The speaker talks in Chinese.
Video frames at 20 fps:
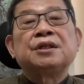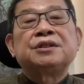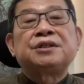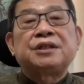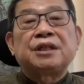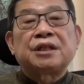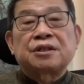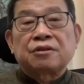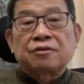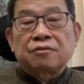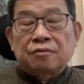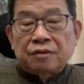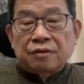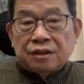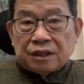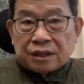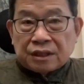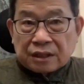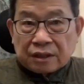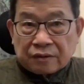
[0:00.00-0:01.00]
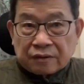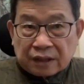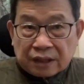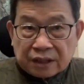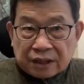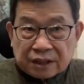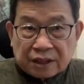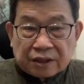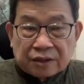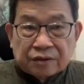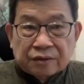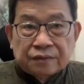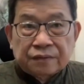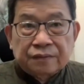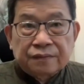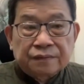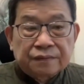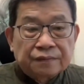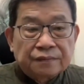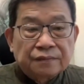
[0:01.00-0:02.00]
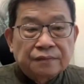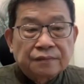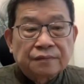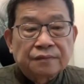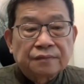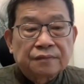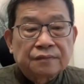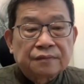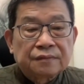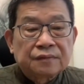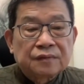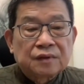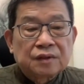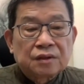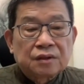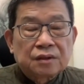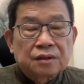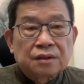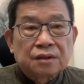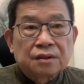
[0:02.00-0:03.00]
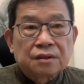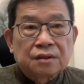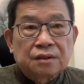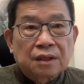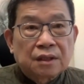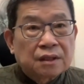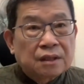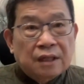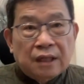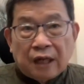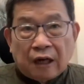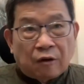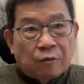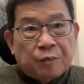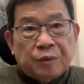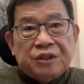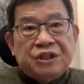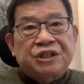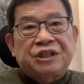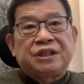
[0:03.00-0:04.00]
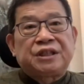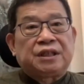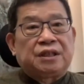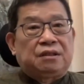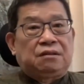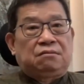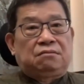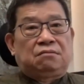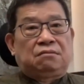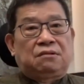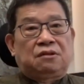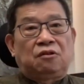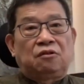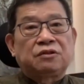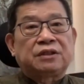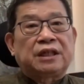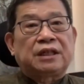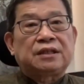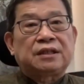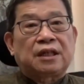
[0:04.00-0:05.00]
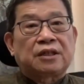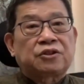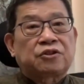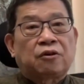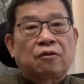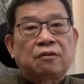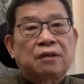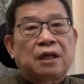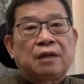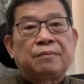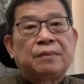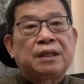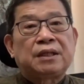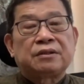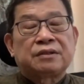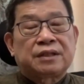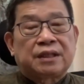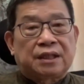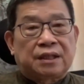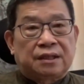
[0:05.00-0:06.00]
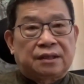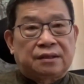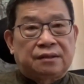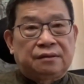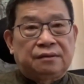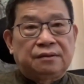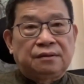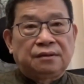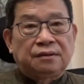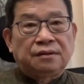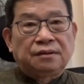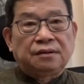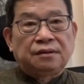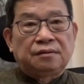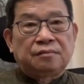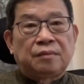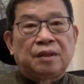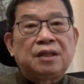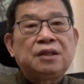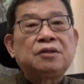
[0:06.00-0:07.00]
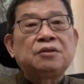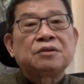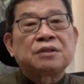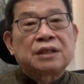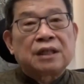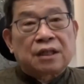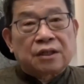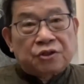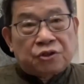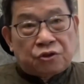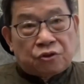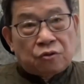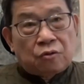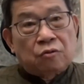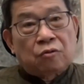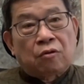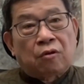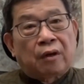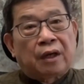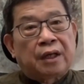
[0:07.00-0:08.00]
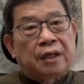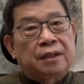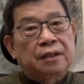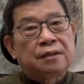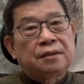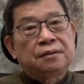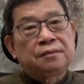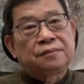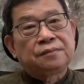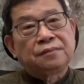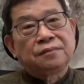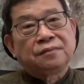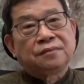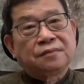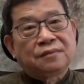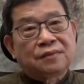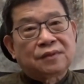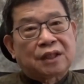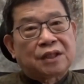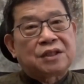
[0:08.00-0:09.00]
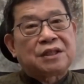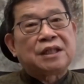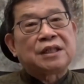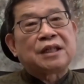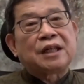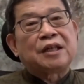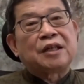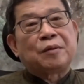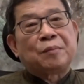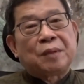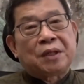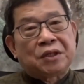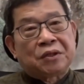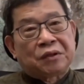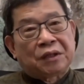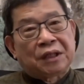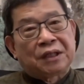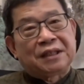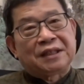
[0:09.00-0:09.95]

接受国际社会的监督，嗯，这是了不起。共产党从来没有这样，没有这样的胸怀，但现在也没有了。